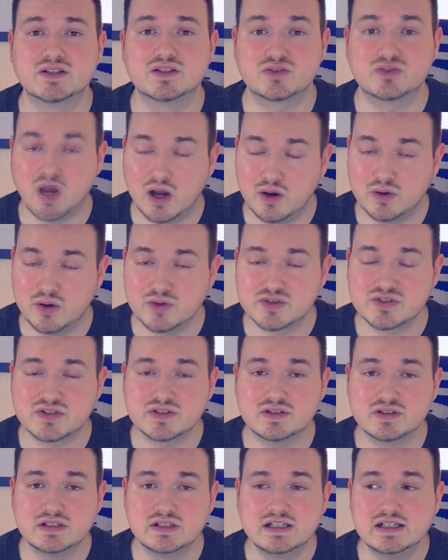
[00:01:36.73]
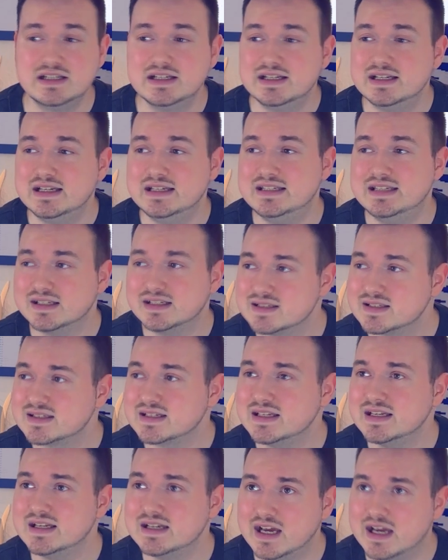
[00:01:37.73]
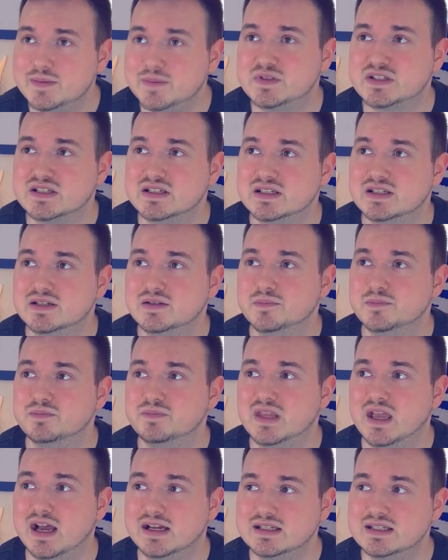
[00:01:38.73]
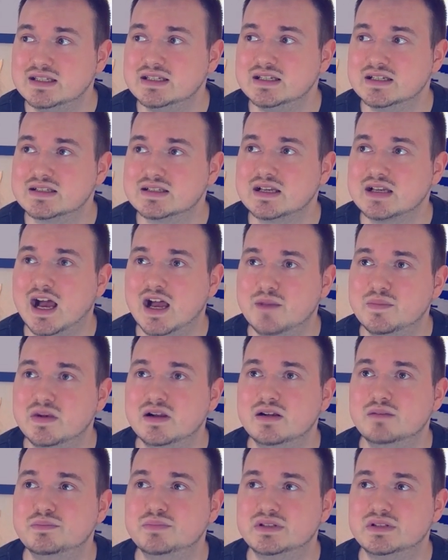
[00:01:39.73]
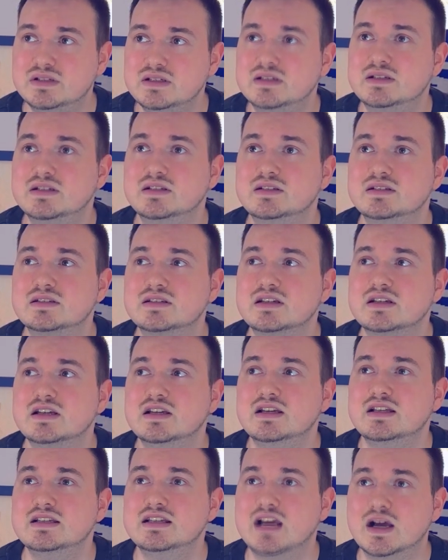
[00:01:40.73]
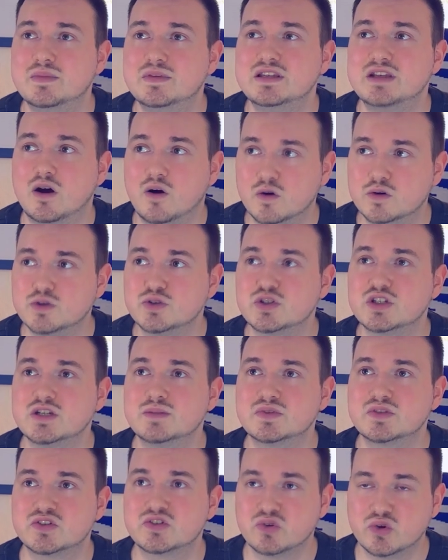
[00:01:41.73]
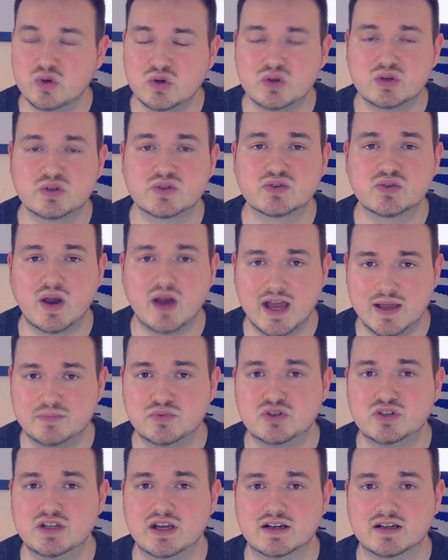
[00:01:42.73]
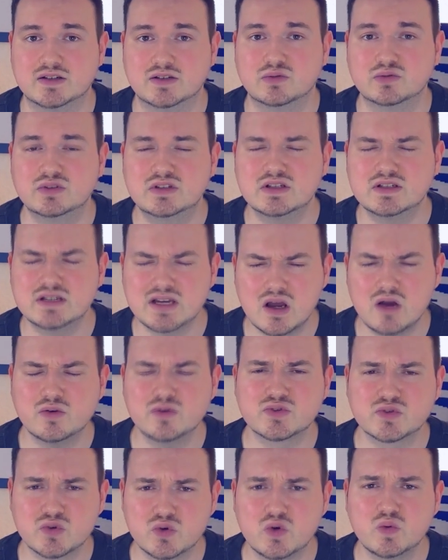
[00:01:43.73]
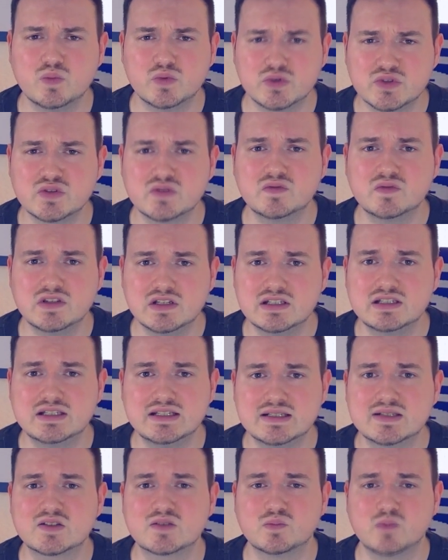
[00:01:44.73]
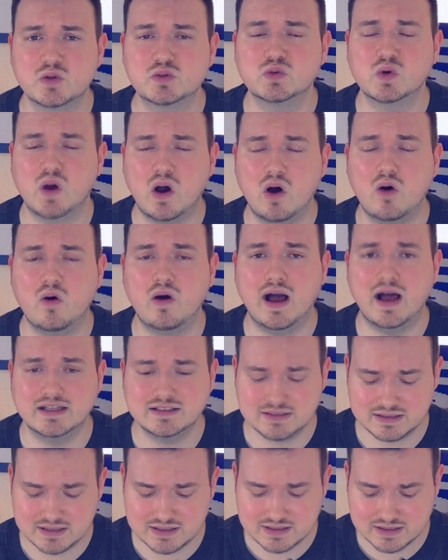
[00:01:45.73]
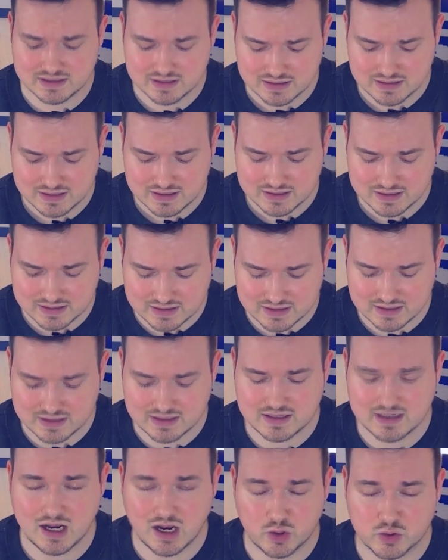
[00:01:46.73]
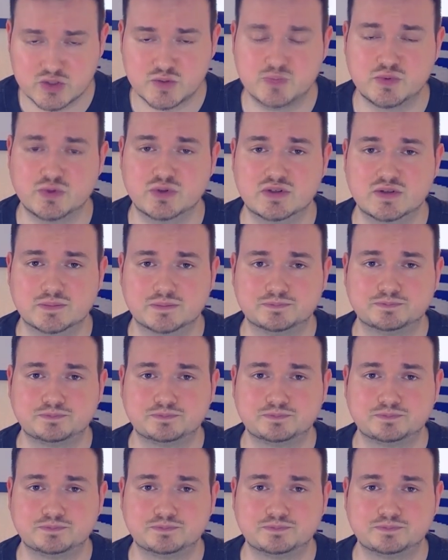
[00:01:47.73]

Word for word: zu Hause, ich hatte es gegen Leipzig, hatte ich es ja einmal betitelt, da habe ich auch geschrieben, zurück zur Heimstärke. Und genauso müssen wir dieses Motto auch angehen gegen Augsburg.